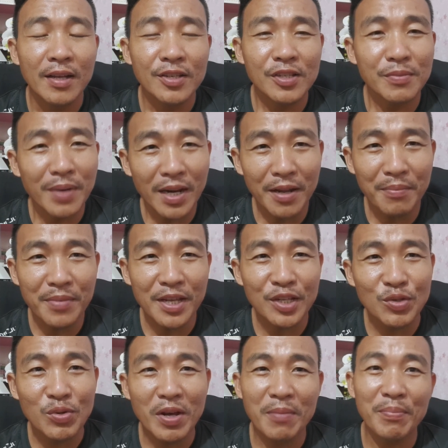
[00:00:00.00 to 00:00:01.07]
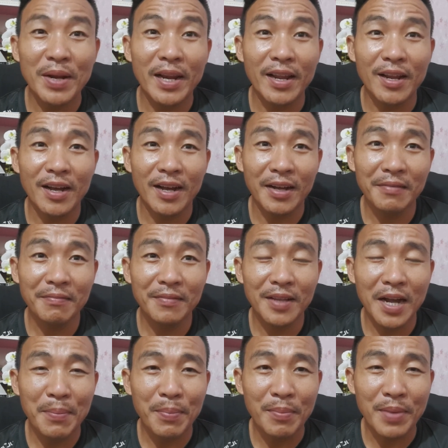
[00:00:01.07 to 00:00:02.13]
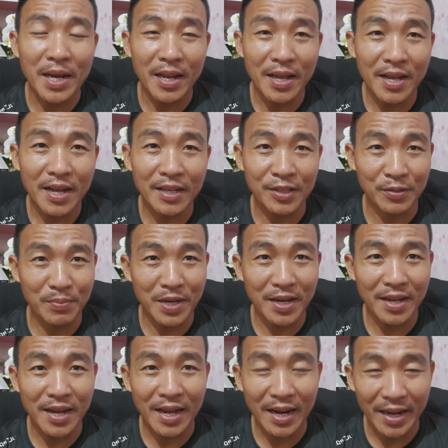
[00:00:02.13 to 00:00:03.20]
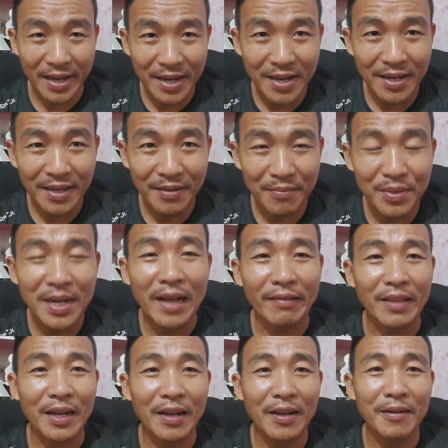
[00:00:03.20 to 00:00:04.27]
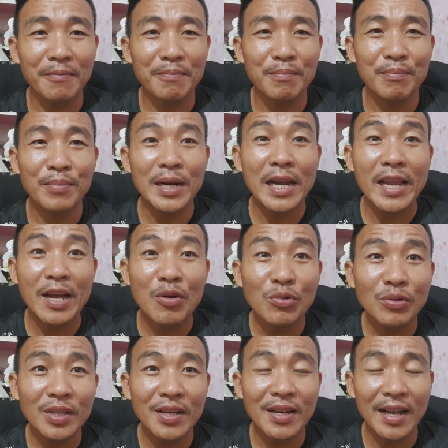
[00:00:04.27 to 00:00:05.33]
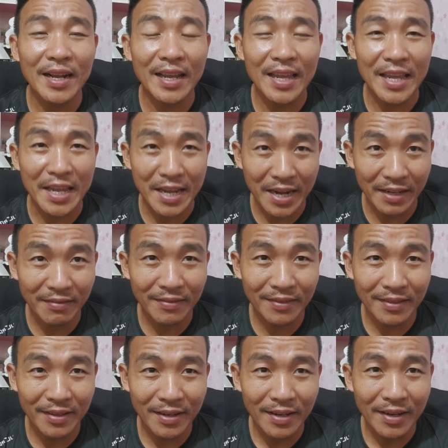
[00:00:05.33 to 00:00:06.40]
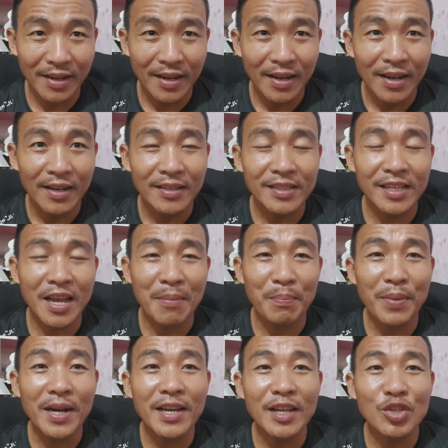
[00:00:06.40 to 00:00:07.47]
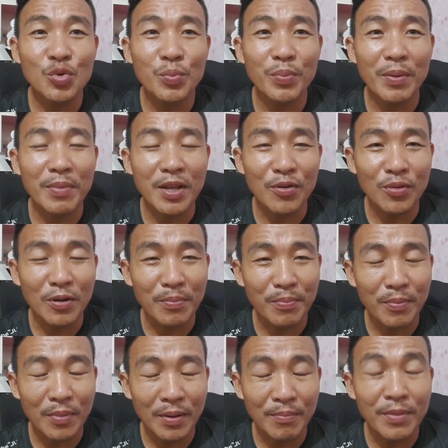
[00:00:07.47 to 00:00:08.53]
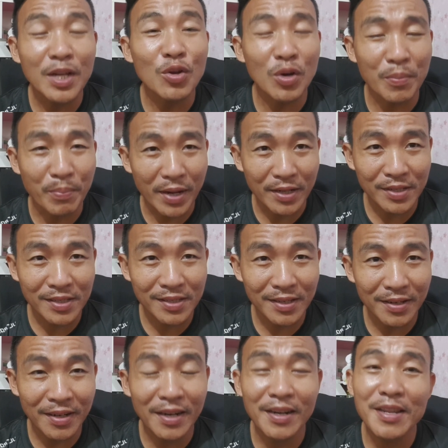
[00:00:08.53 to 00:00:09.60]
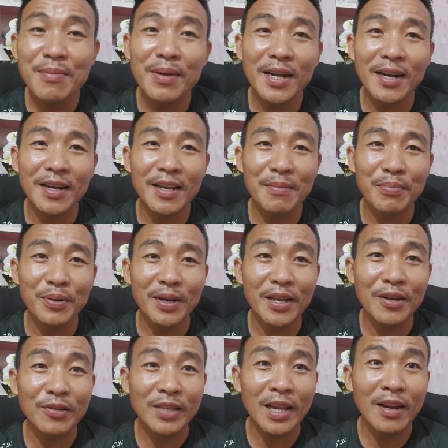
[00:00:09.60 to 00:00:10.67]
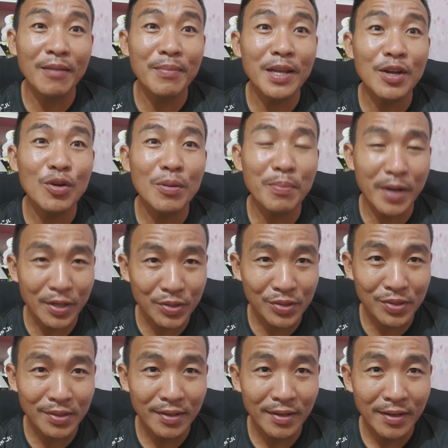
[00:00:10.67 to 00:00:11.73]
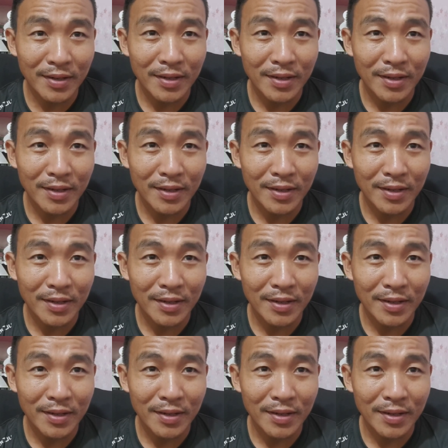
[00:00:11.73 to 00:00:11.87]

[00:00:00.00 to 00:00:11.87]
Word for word: Semalam isu yang paling hangat apabila Azmin Ali mengatakan beliau tidak ingat siapa dia jumpa minggu, minggu lepas dan di mana dia pergi hotel minggu lepas.